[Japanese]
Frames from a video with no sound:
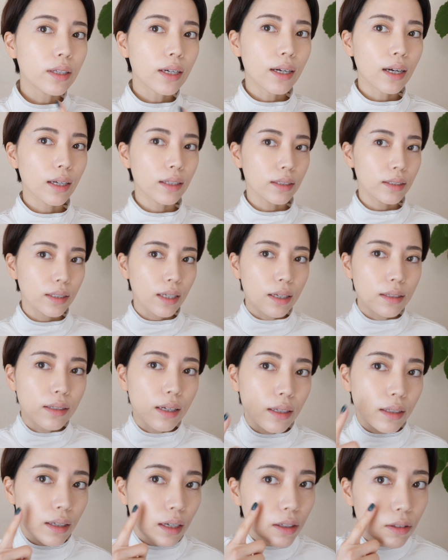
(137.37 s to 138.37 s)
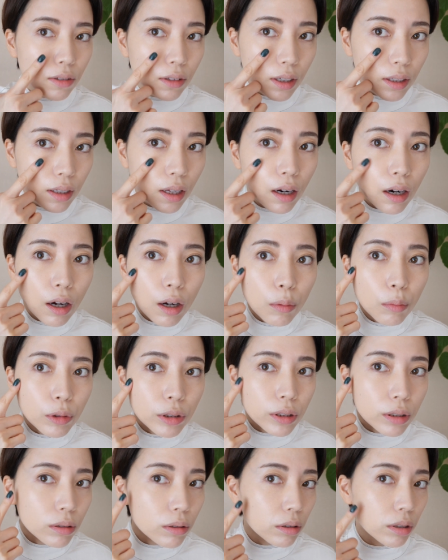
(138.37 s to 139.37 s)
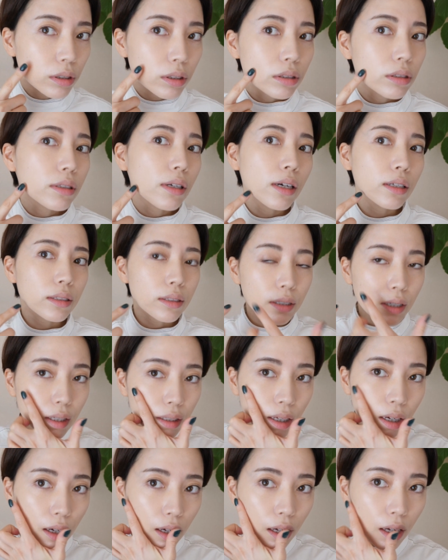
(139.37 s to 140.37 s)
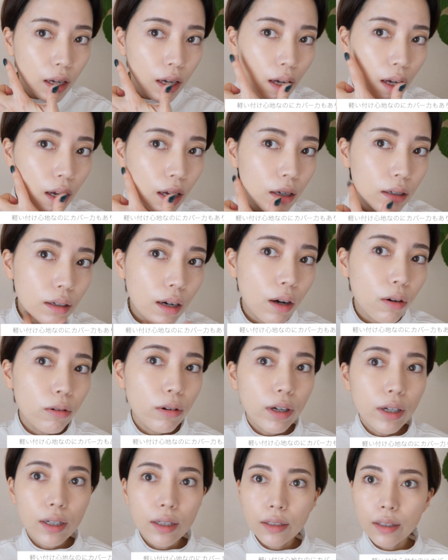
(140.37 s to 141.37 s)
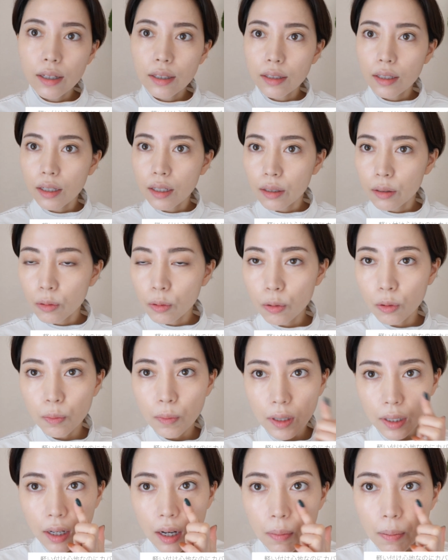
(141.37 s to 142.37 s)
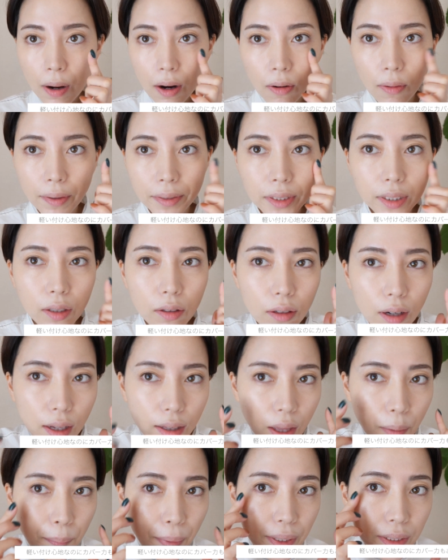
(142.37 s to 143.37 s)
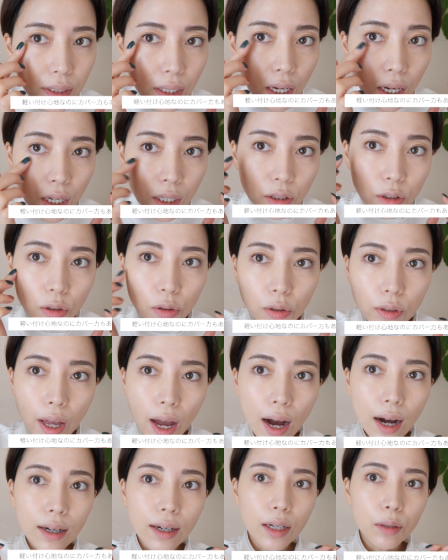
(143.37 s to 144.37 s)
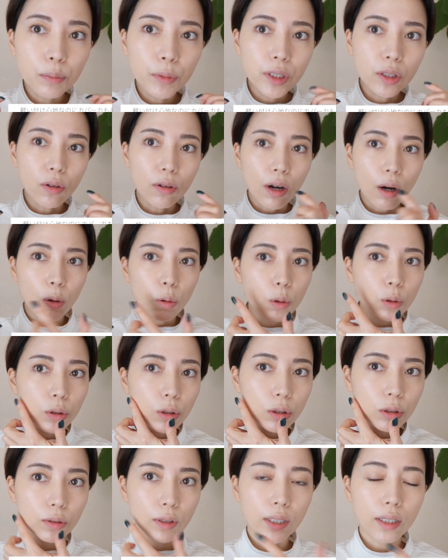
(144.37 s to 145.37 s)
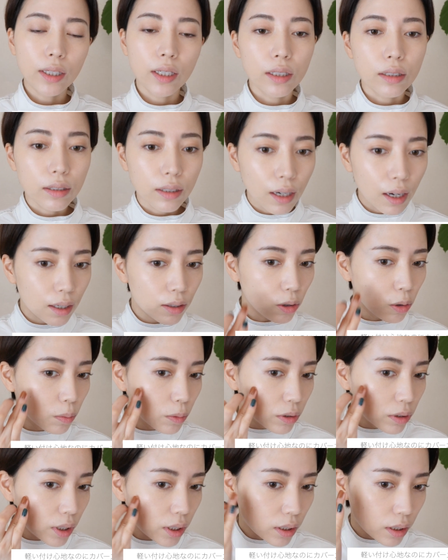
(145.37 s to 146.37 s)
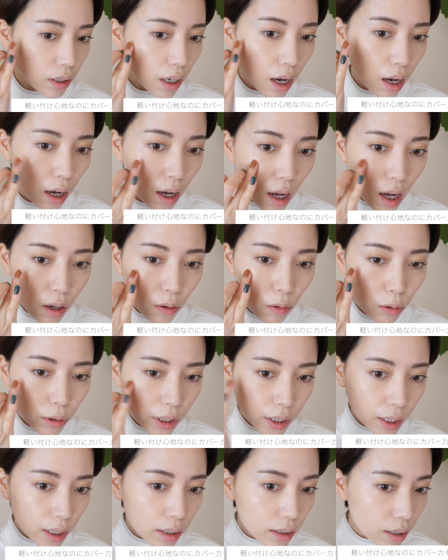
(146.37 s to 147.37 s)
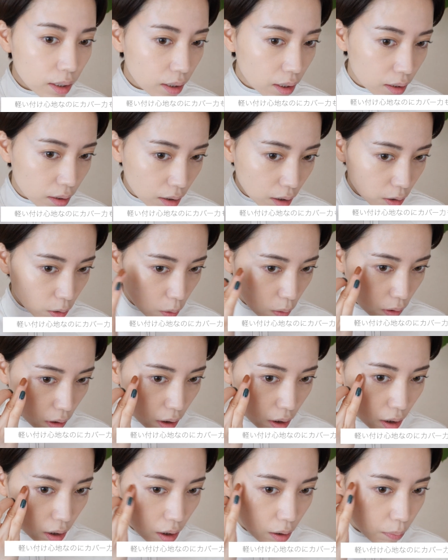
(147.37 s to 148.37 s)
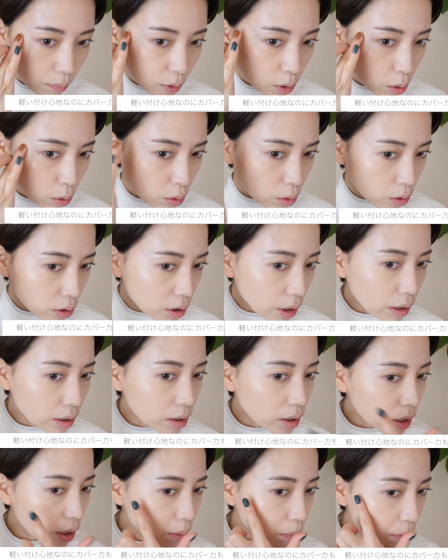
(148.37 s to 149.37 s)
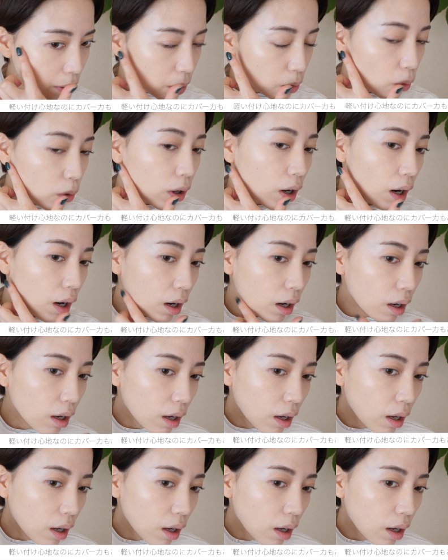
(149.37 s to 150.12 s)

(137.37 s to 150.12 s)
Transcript: んな感じで全体塗れたらもうすごいツヤツヤで軽やかなんだけど、まあ、カバーはしてくれてますちょっとね赤みとか凹凸は消えづらいと思うんですがこう毛穴だったりとか、まあ、ちょっとしたシミとか